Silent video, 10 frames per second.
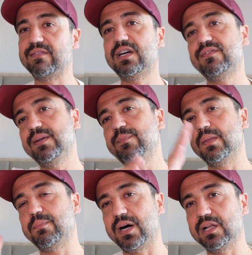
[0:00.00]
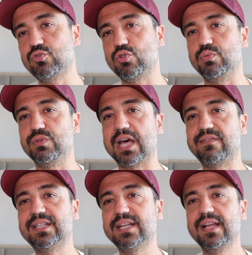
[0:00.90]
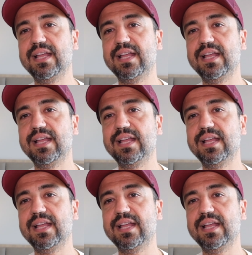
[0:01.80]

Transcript: var ve pahalı dürbünler var.